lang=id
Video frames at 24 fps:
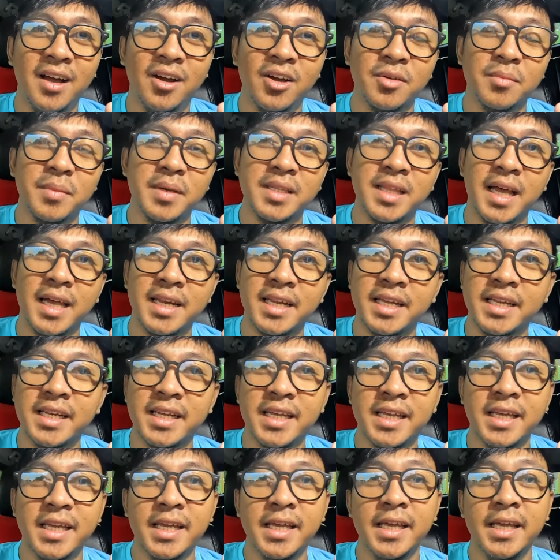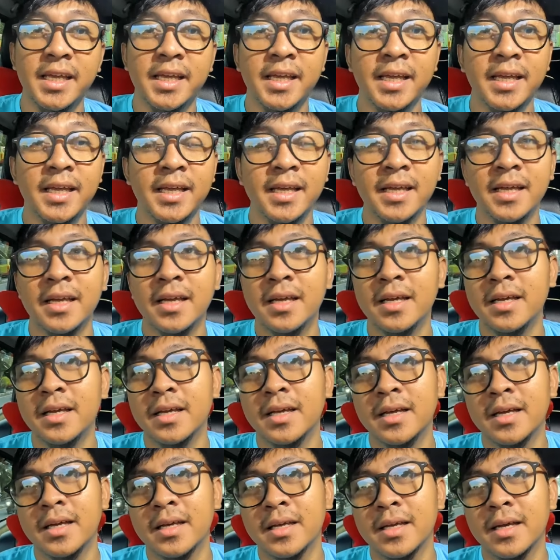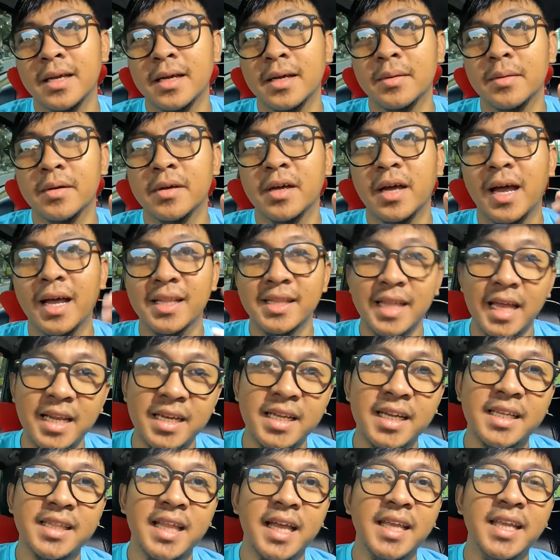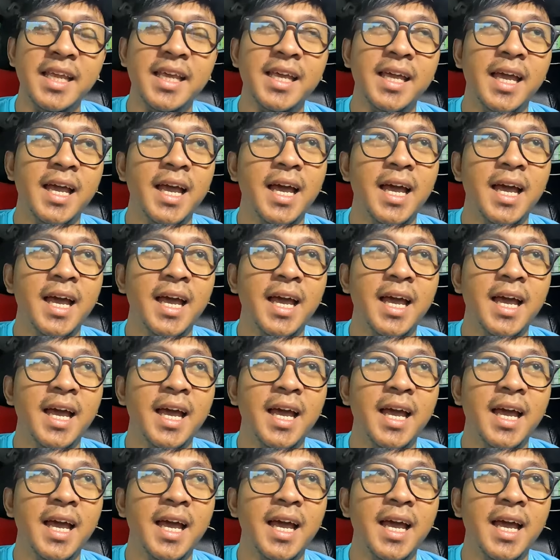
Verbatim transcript: on beat hari ini target aja